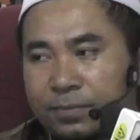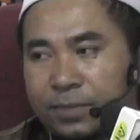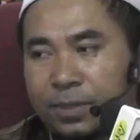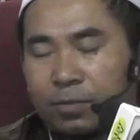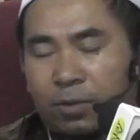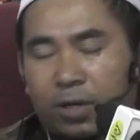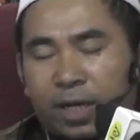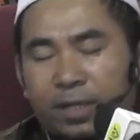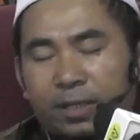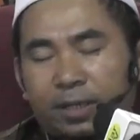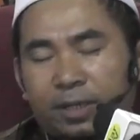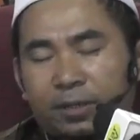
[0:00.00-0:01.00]
Semoga
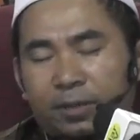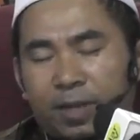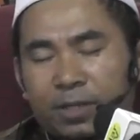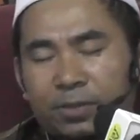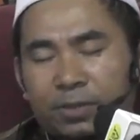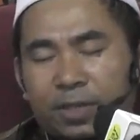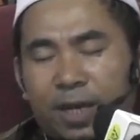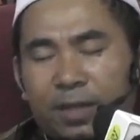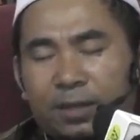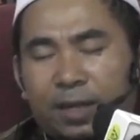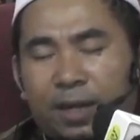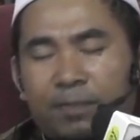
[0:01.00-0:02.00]
kita termasuk di
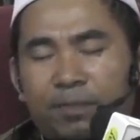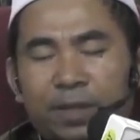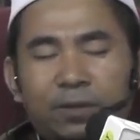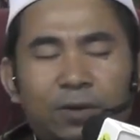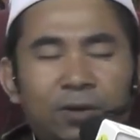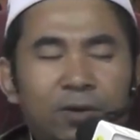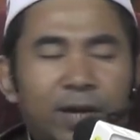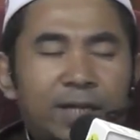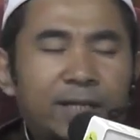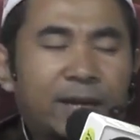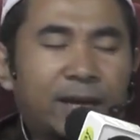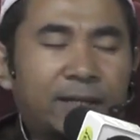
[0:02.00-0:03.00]
antara empat
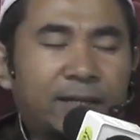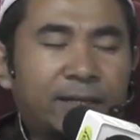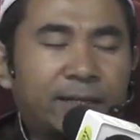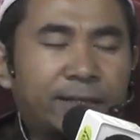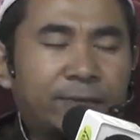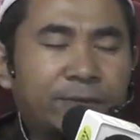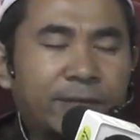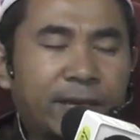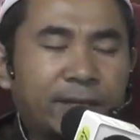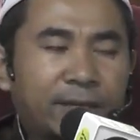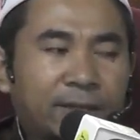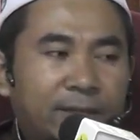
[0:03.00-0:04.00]
golongan yang ada di
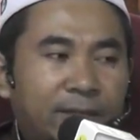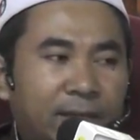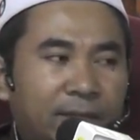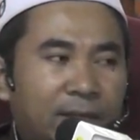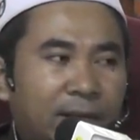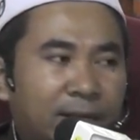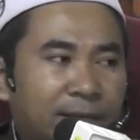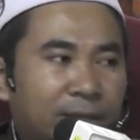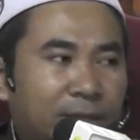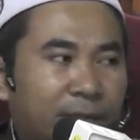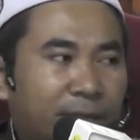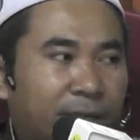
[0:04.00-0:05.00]
dunia yang tidak
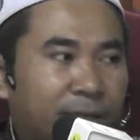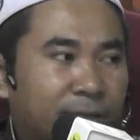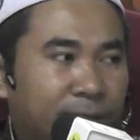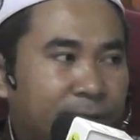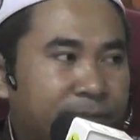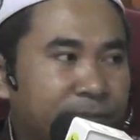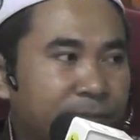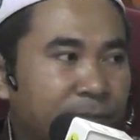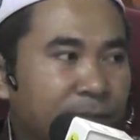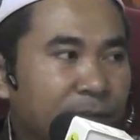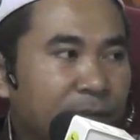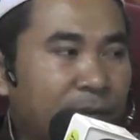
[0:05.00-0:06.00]
dilaknat oleh Allah.
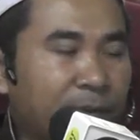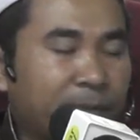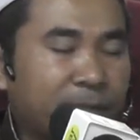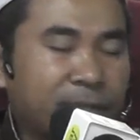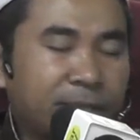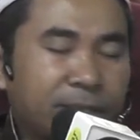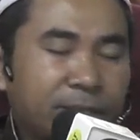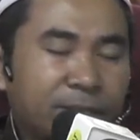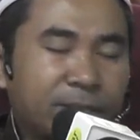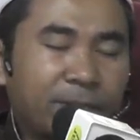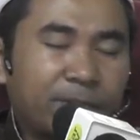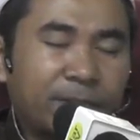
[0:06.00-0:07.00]
Apa saja
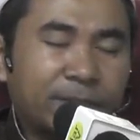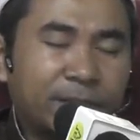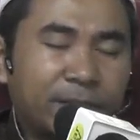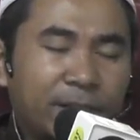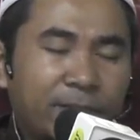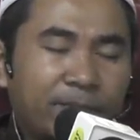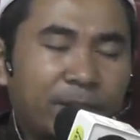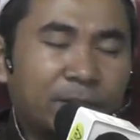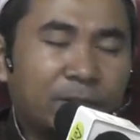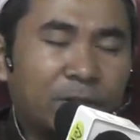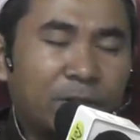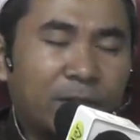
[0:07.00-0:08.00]
siapa saja
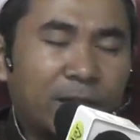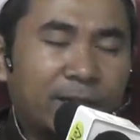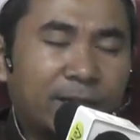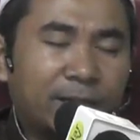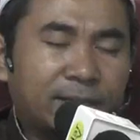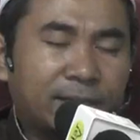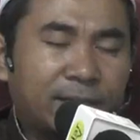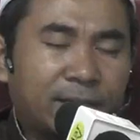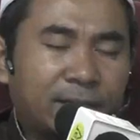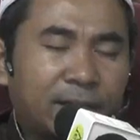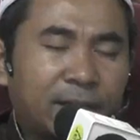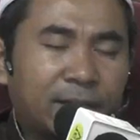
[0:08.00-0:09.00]
empat golongan yang
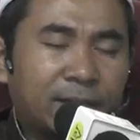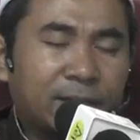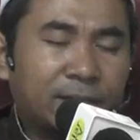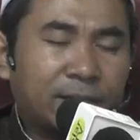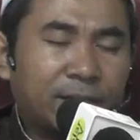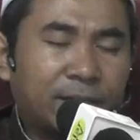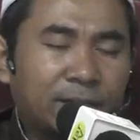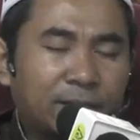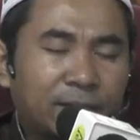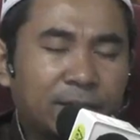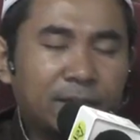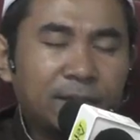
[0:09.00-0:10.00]
tidak dilaknat oleh
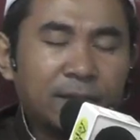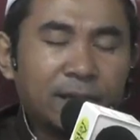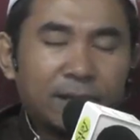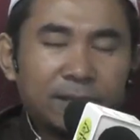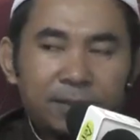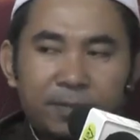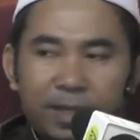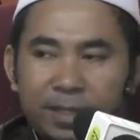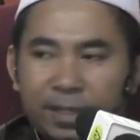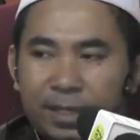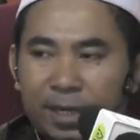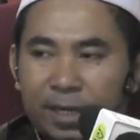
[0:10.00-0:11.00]
Allah? Kata
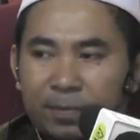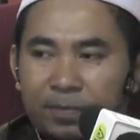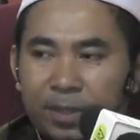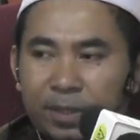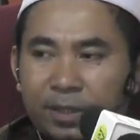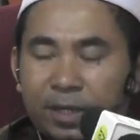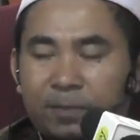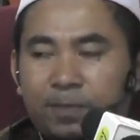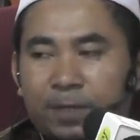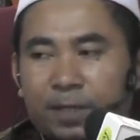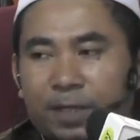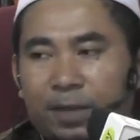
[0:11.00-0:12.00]
baginda Nabi yang
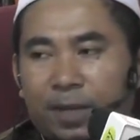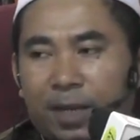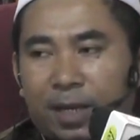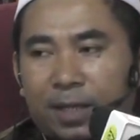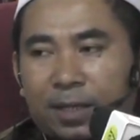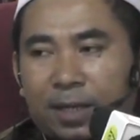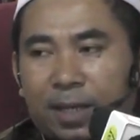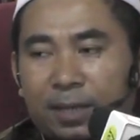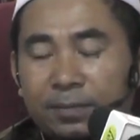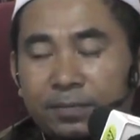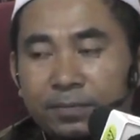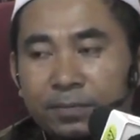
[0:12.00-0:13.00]
pertama
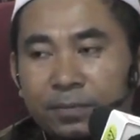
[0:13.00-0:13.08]
adalah